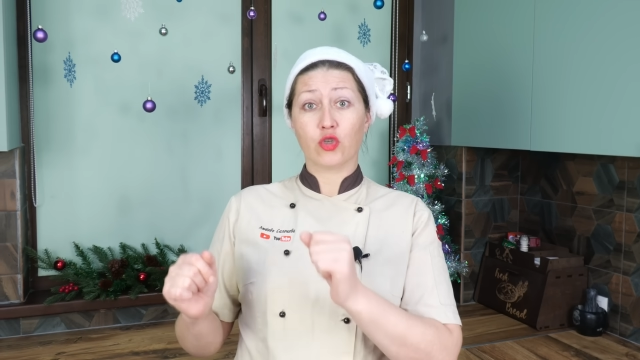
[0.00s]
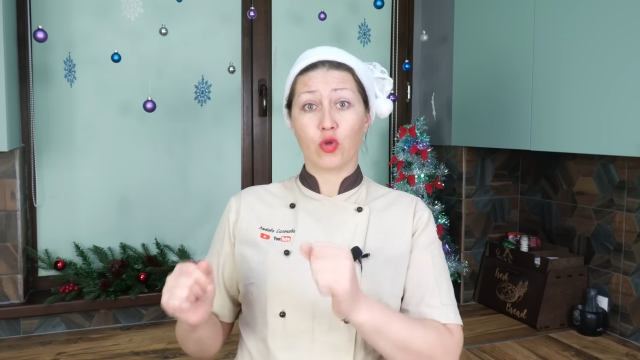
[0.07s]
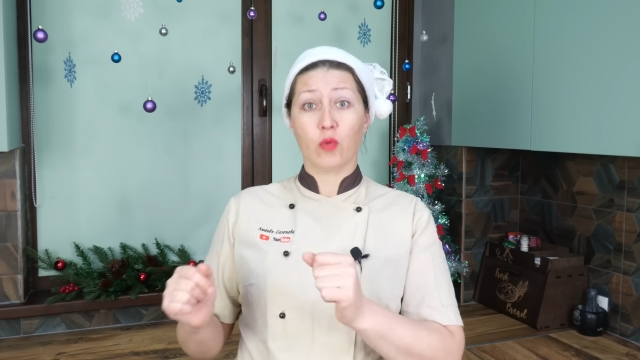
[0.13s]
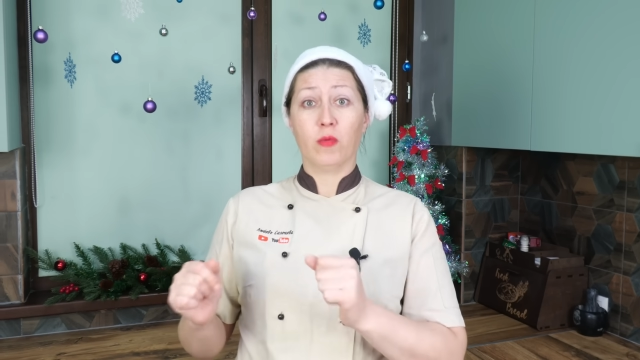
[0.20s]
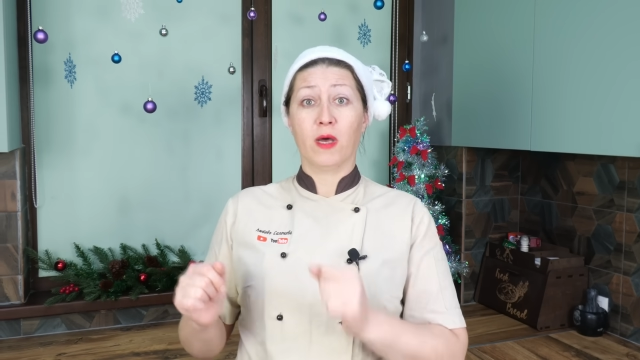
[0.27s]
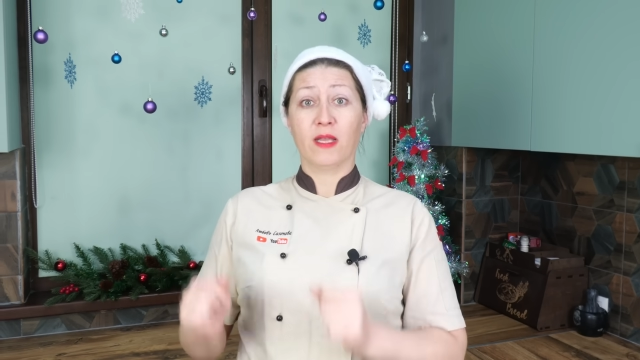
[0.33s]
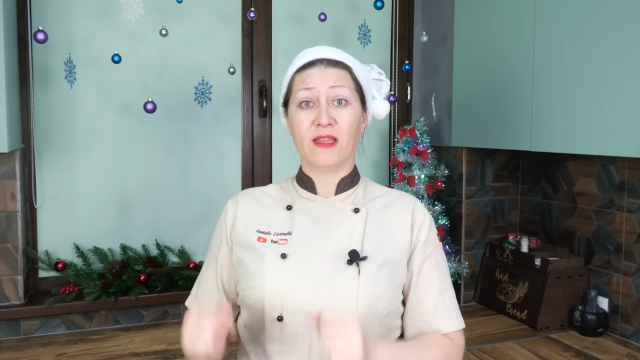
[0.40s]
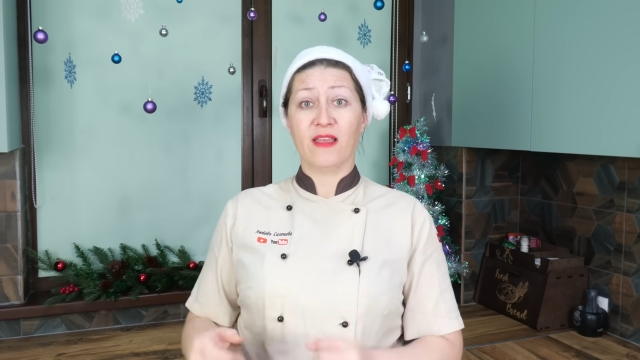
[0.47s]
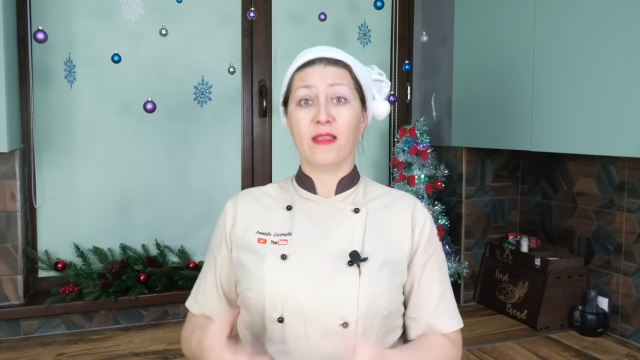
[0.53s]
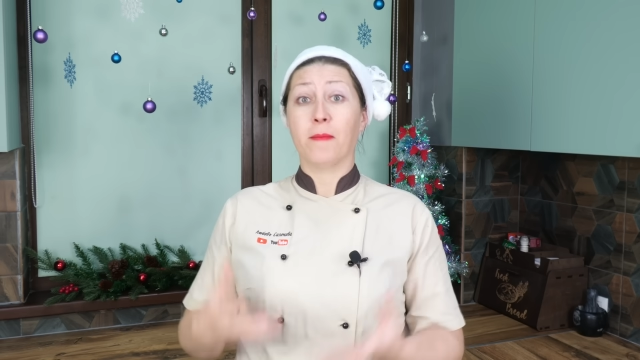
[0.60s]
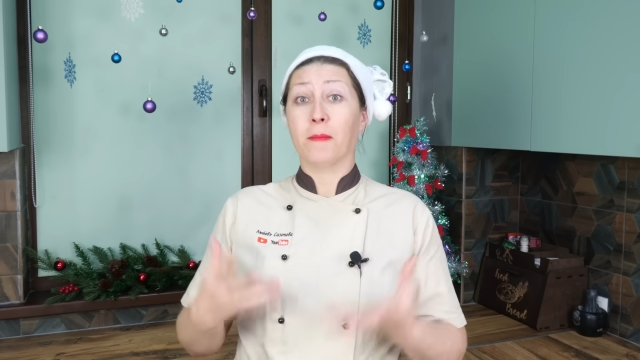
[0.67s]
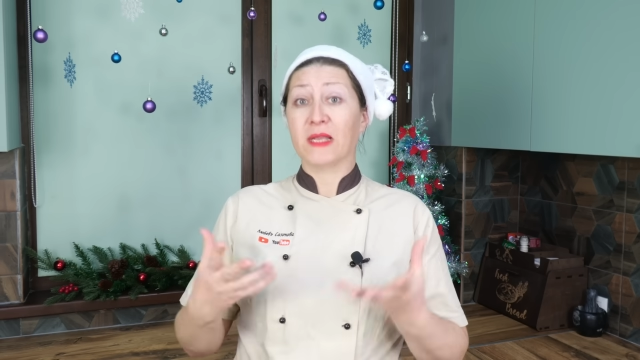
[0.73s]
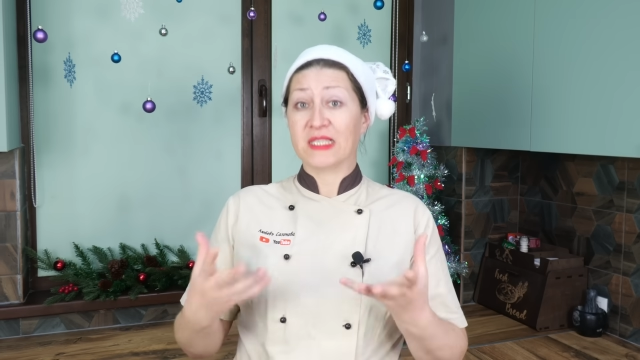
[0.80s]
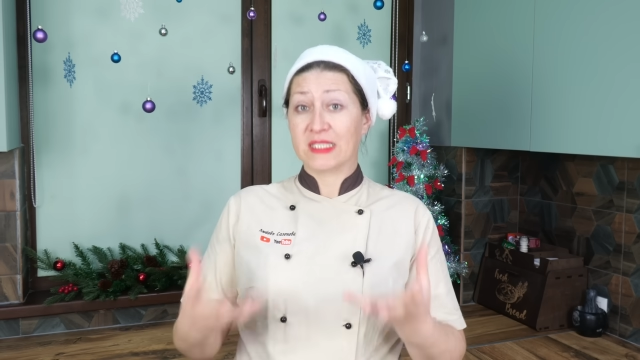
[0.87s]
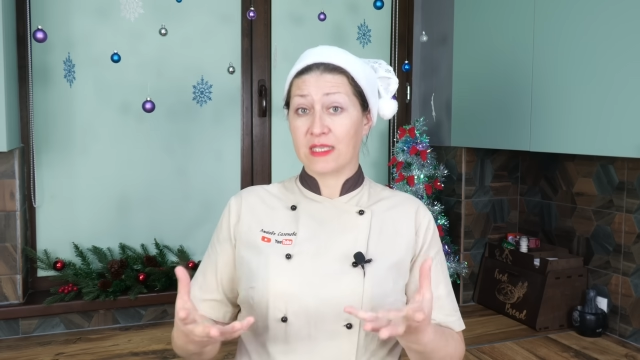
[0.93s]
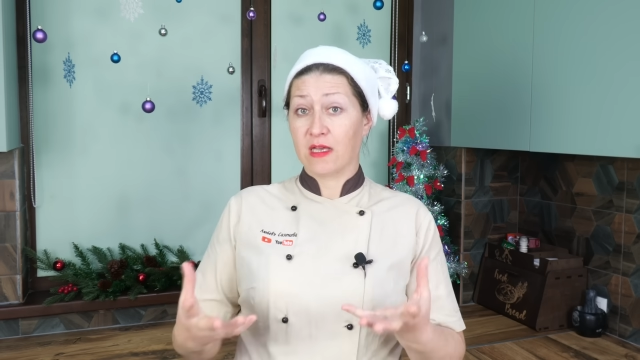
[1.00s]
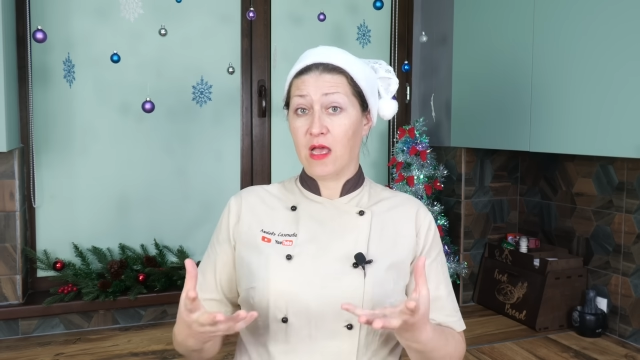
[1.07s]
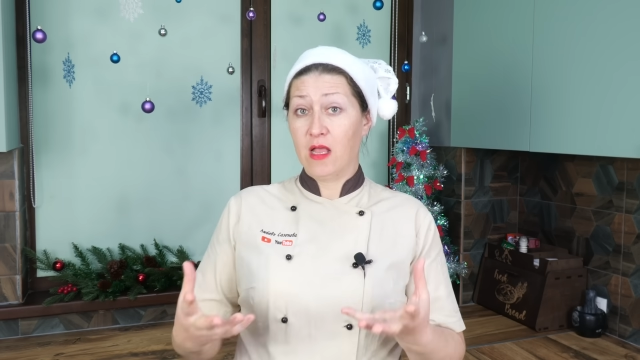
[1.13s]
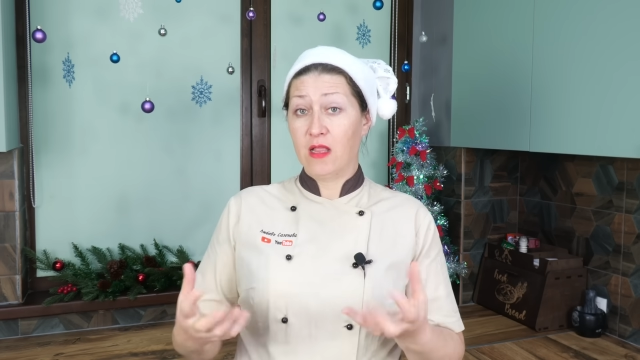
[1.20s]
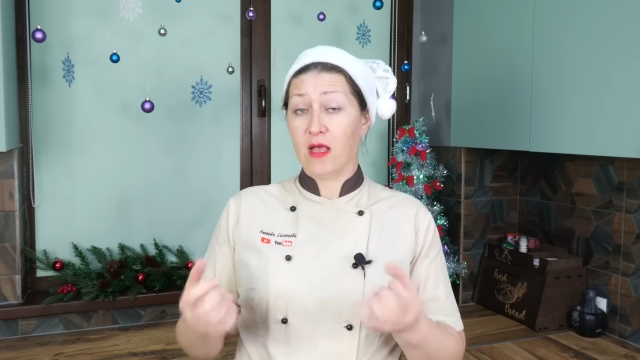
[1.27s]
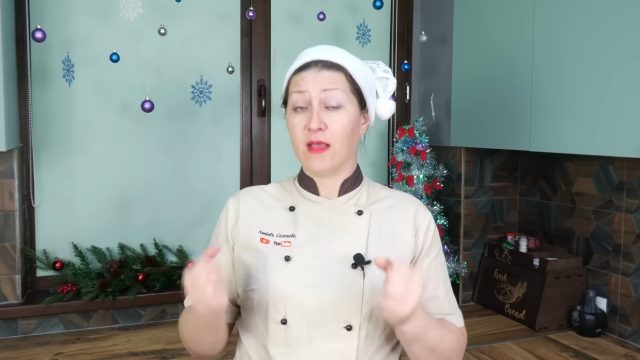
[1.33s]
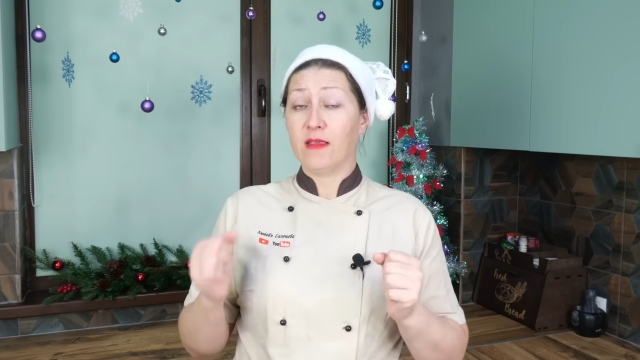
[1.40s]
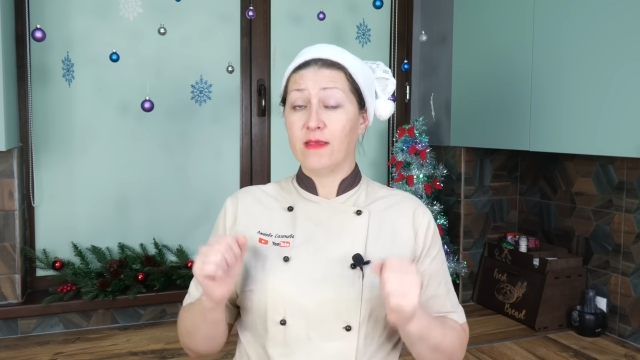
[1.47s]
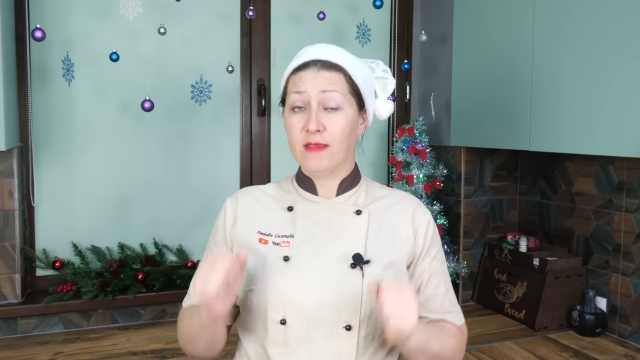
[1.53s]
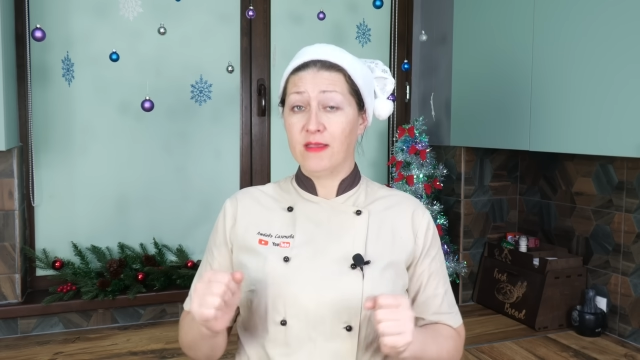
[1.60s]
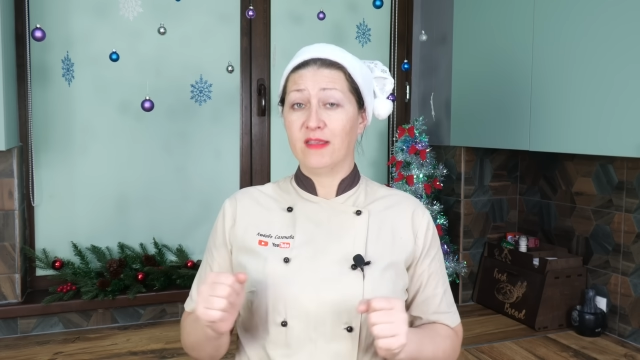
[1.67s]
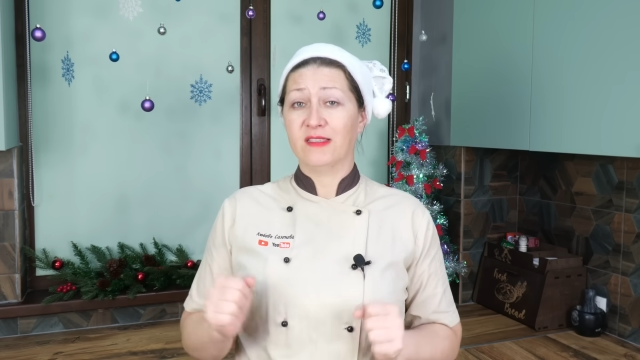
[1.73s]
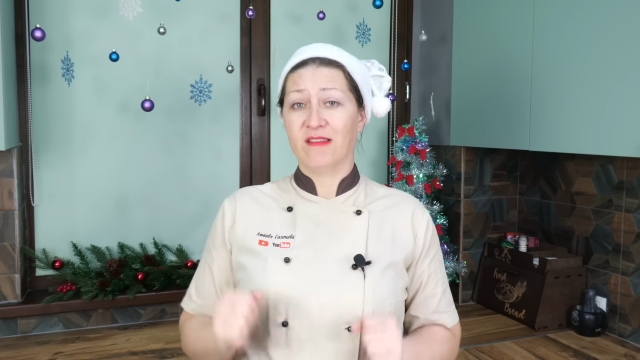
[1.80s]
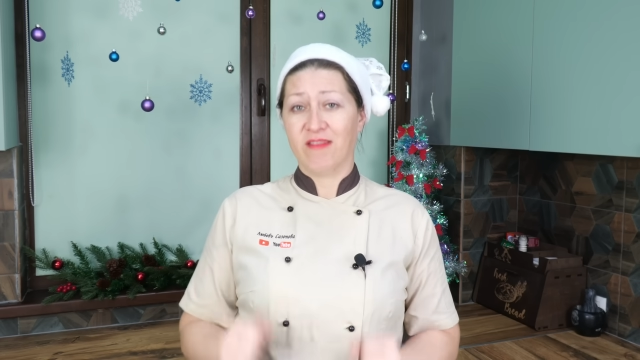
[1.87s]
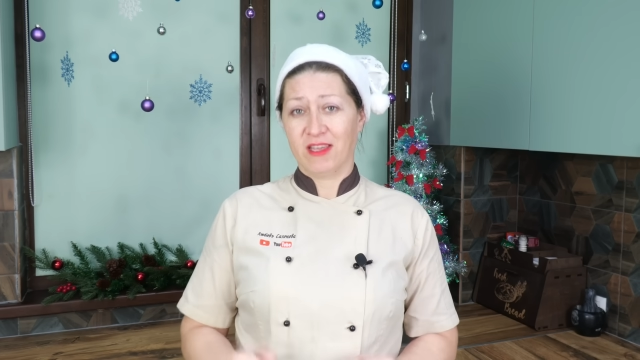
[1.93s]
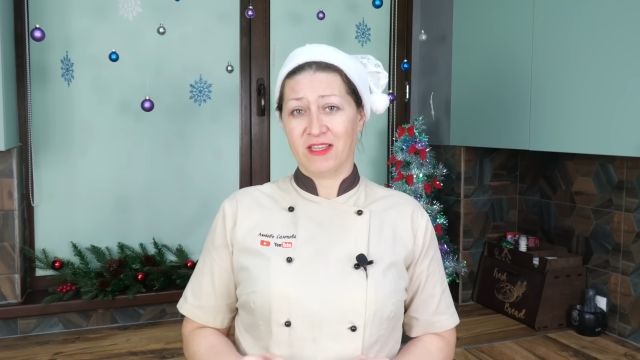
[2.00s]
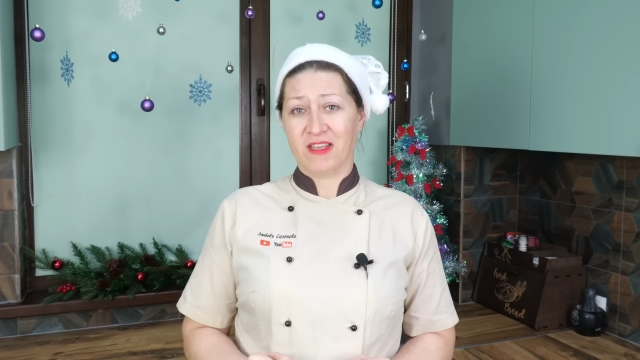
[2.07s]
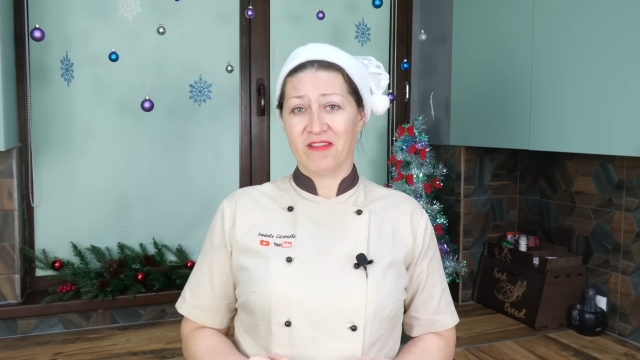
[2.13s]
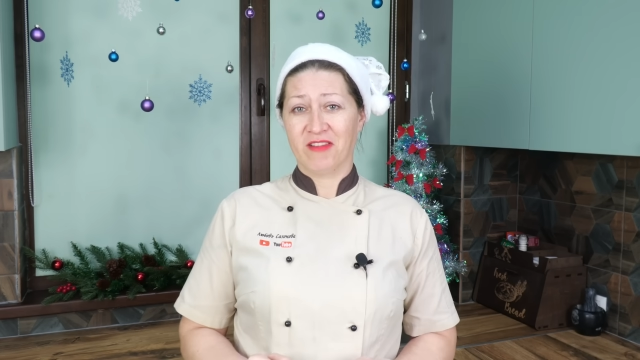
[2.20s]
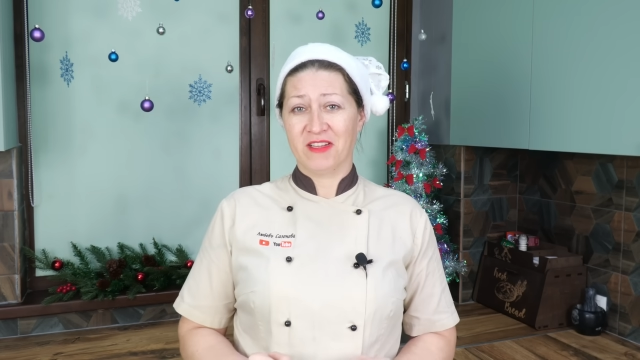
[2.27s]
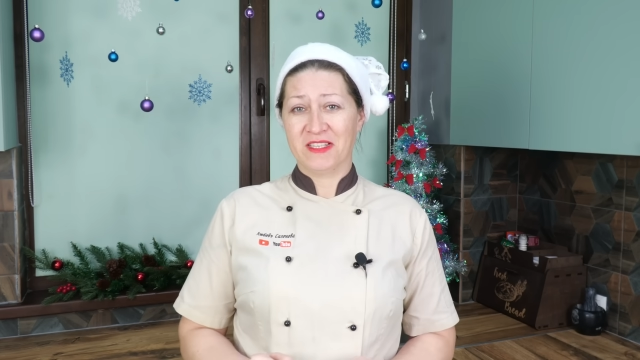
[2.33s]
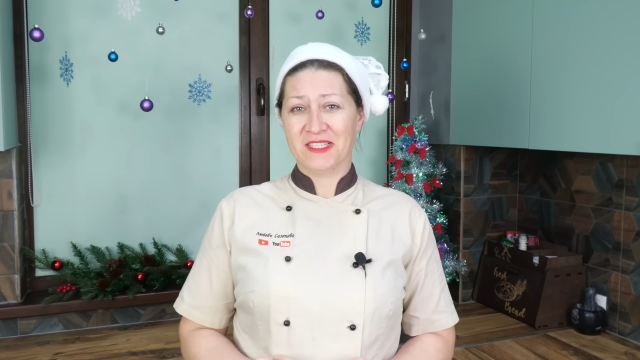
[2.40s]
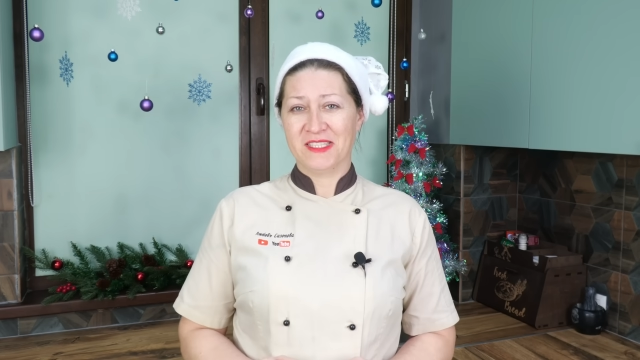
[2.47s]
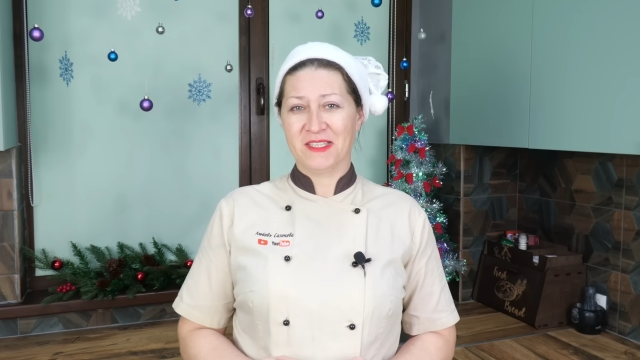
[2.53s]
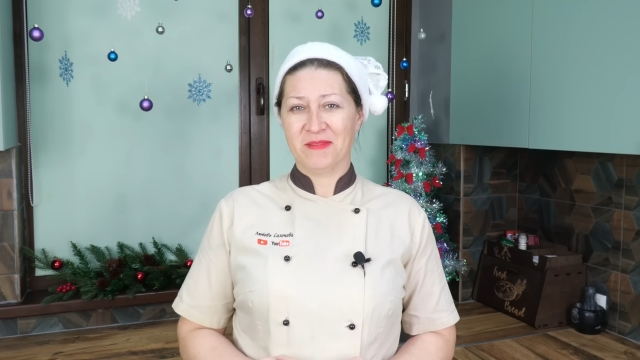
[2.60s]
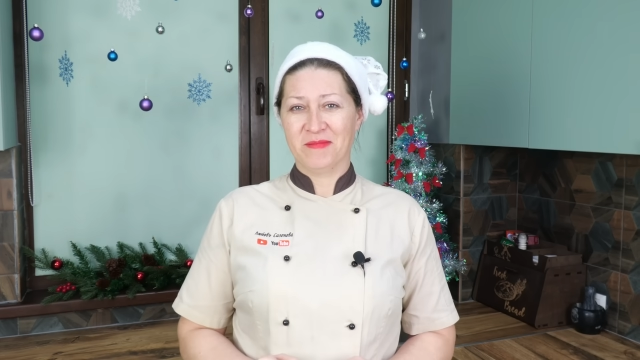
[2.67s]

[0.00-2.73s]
чтобы она не подсыхала и не заветривалась.